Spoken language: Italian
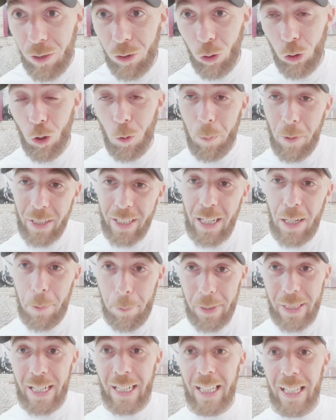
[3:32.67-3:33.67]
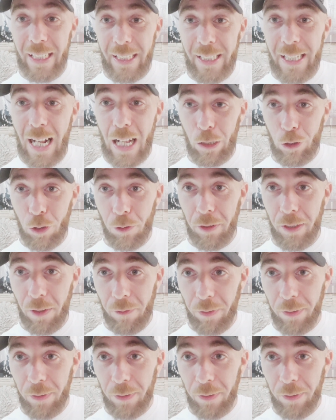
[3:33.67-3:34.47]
solo perché il Milan è lì in alto e vi dà